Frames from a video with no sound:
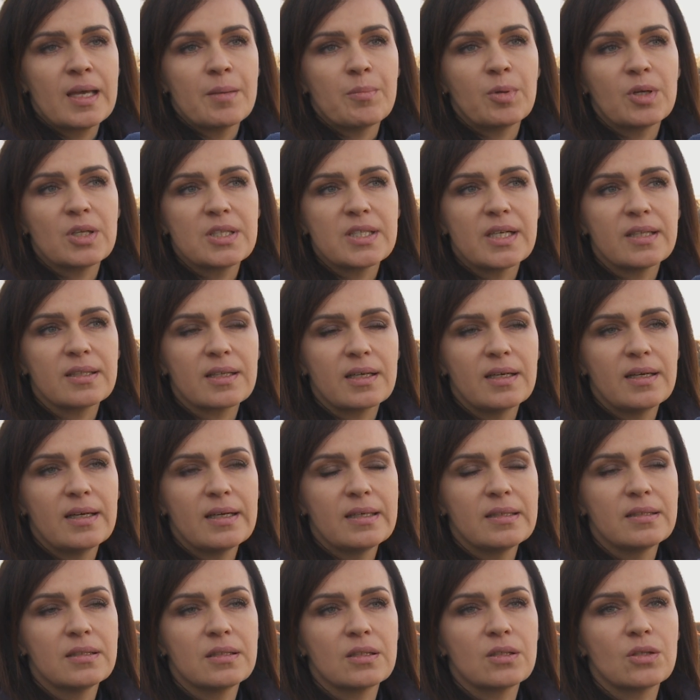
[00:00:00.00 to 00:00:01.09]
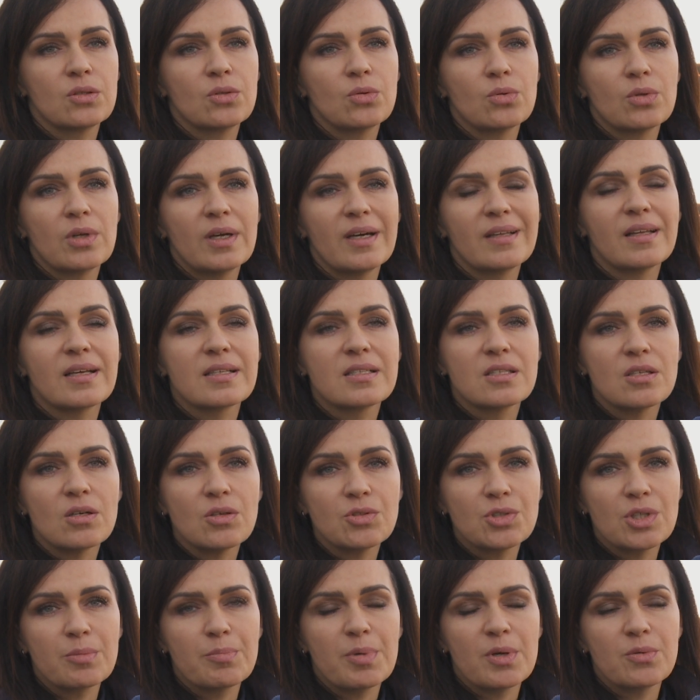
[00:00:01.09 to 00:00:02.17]
Policjantka, która na co
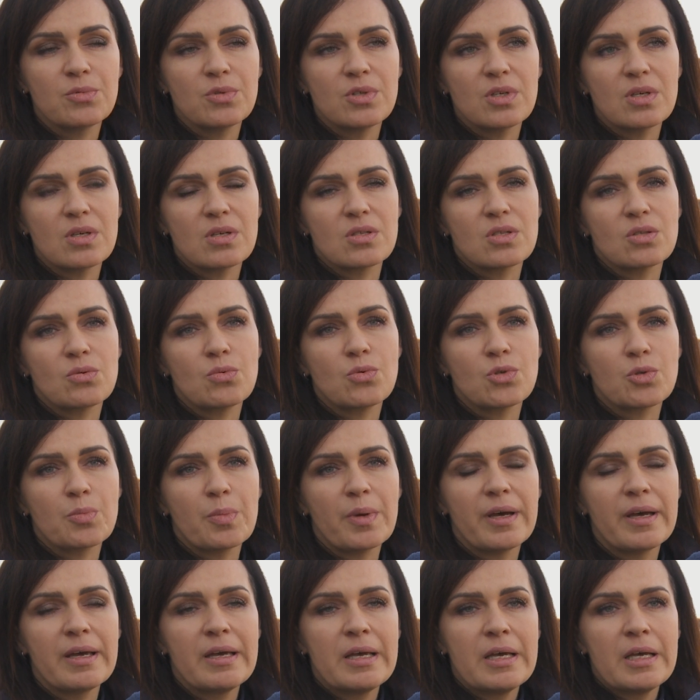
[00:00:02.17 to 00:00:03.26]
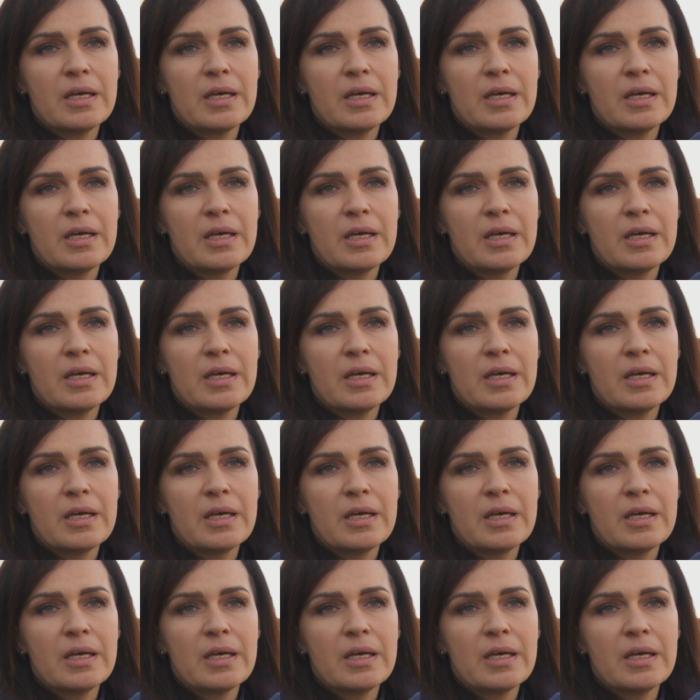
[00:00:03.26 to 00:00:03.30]
dzień pełni służbę